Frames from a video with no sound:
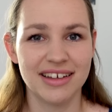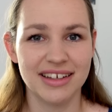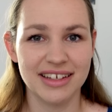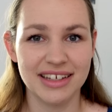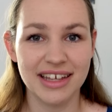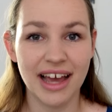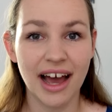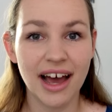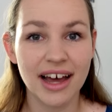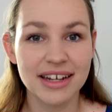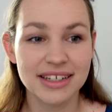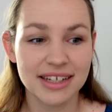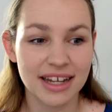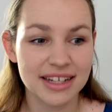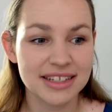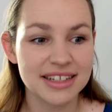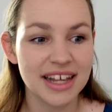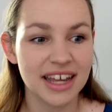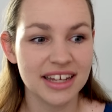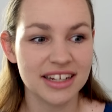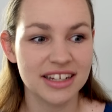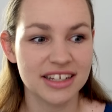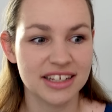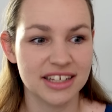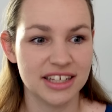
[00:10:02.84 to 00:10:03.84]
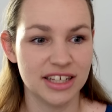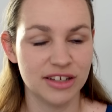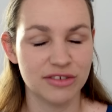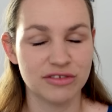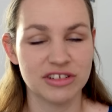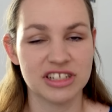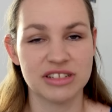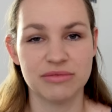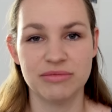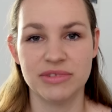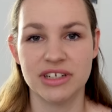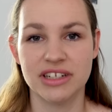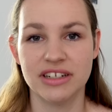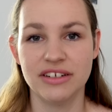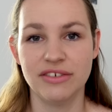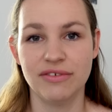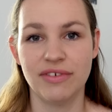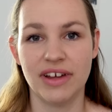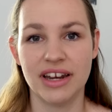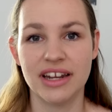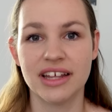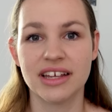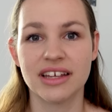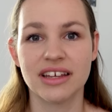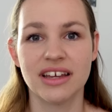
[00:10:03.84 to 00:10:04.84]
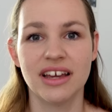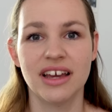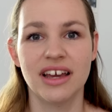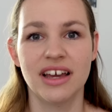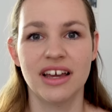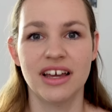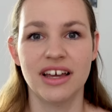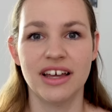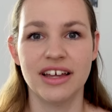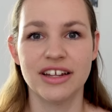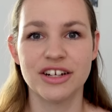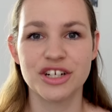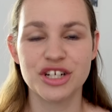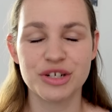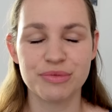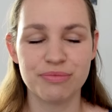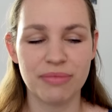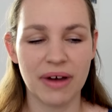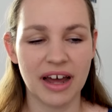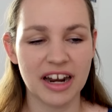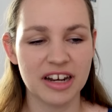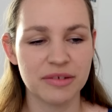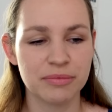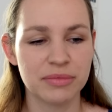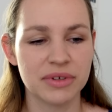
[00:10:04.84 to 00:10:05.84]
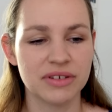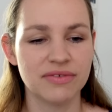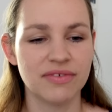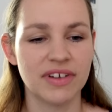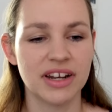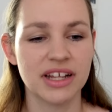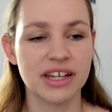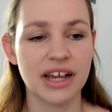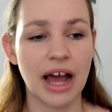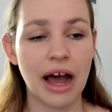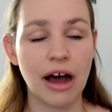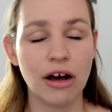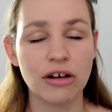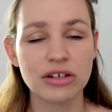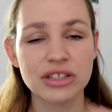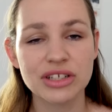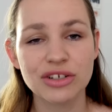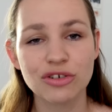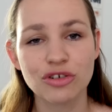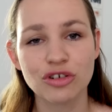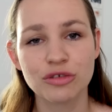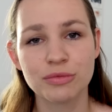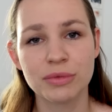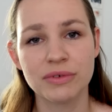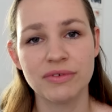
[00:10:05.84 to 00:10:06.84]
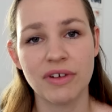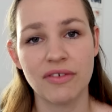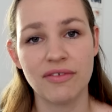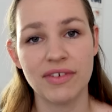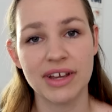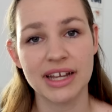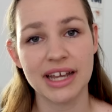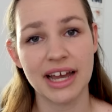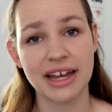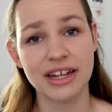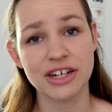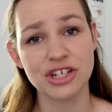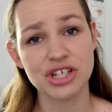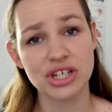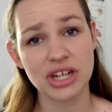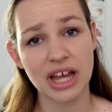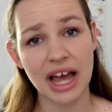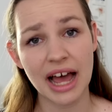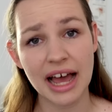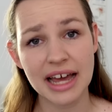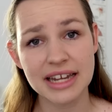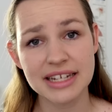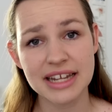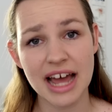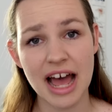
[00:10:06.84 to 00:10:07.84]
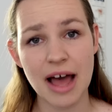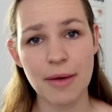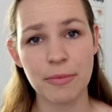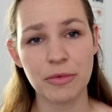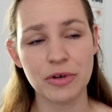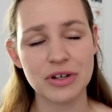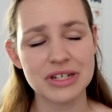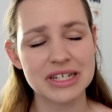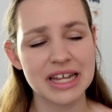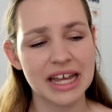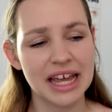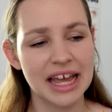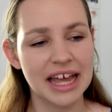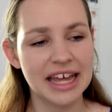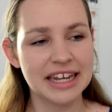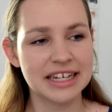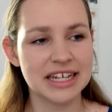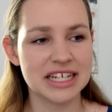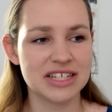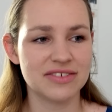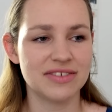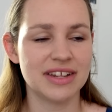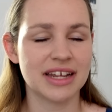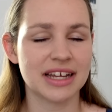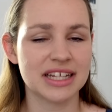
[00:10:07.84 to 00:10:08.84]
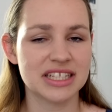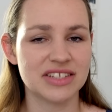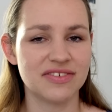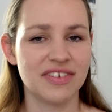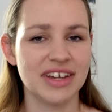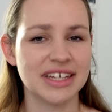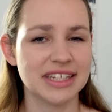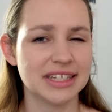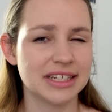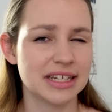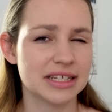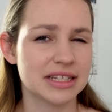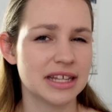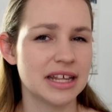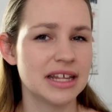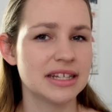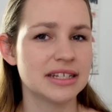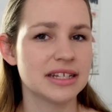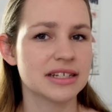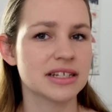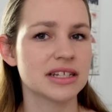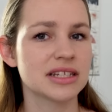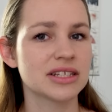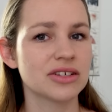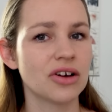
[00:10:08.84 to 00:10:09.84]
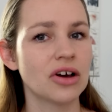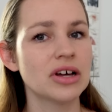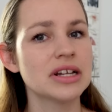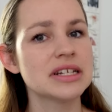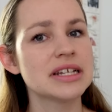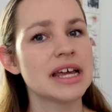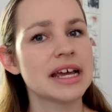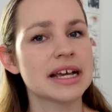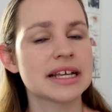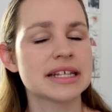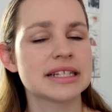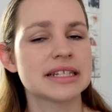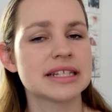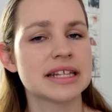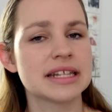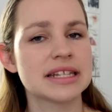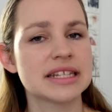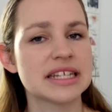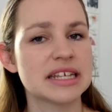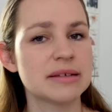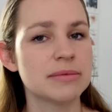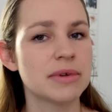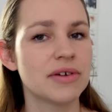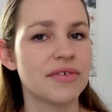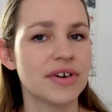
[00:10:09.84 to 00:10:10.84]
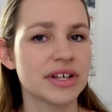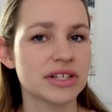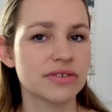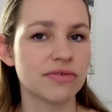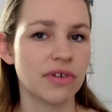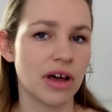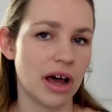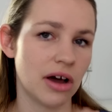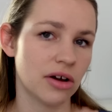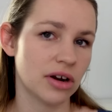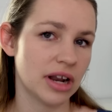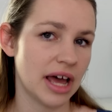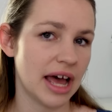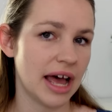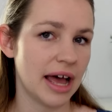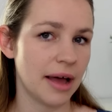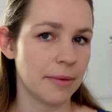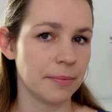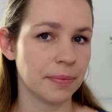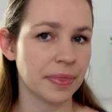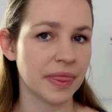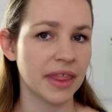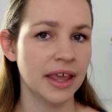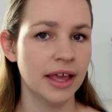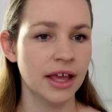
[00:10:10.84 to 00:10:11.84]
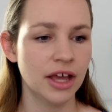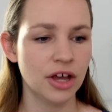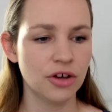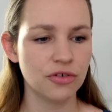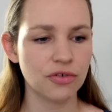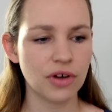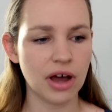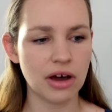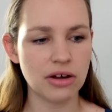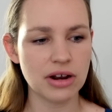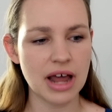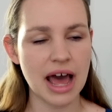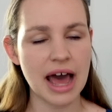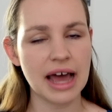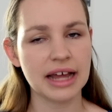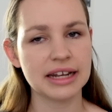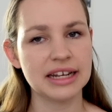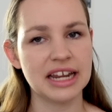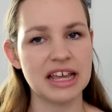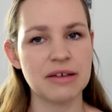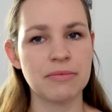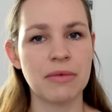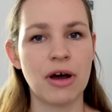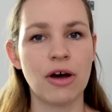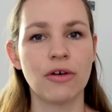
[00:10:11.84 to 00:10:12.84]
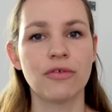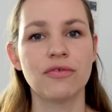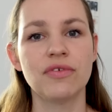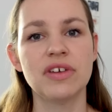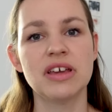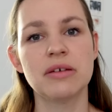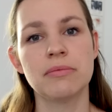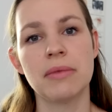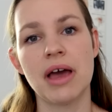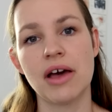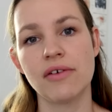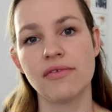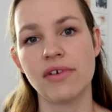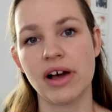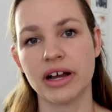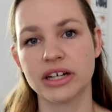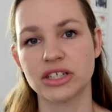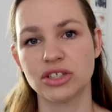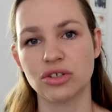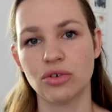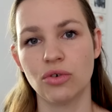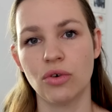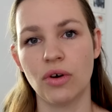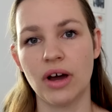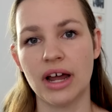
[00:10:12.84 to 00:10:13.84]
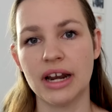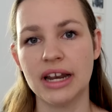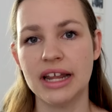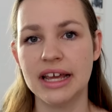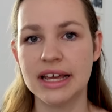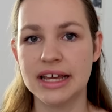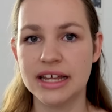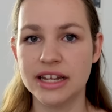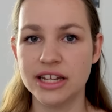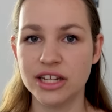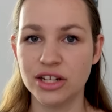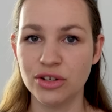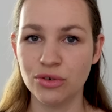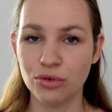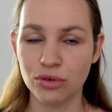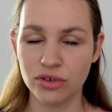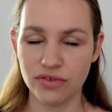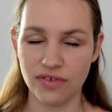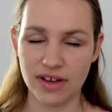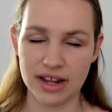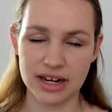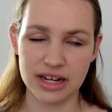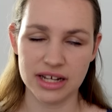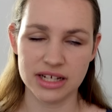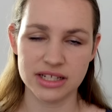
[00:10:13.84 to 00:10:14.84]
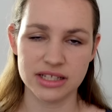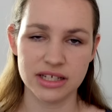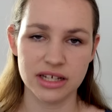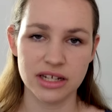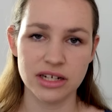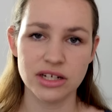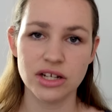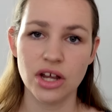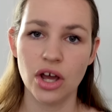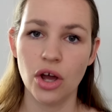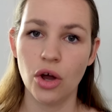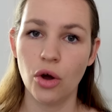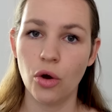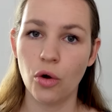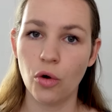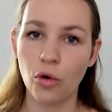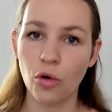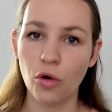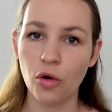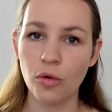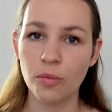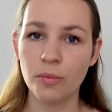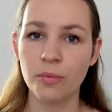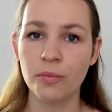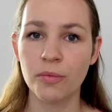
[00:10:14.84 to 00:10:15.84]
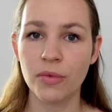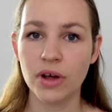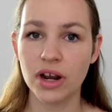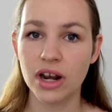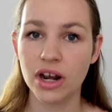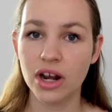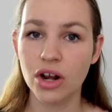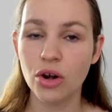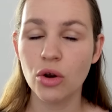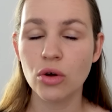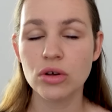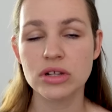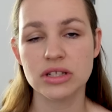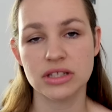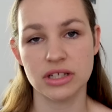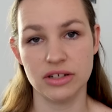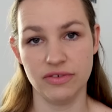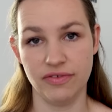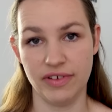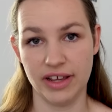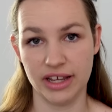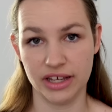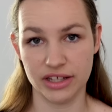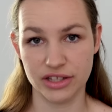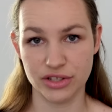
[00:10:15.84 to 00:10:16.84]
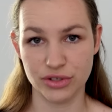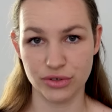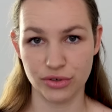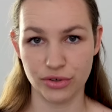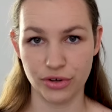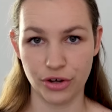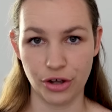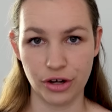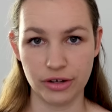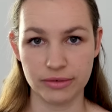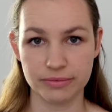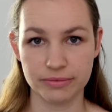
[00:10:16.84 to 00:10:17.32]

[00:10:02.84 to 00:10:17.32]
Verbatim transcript: ja, tatsächlich hilft es mir, ne, wenn ich entspannt bin, wenn ich ausgeruht bin, wenn wir keinen Streit haben. Und das wieder ganz wichtig, das ist dieses Kontextsensible, was Frauen haben. Frauen achten eben auf viel mehr Faktoren, die notwendig sind, um Lust entwickeln zu können.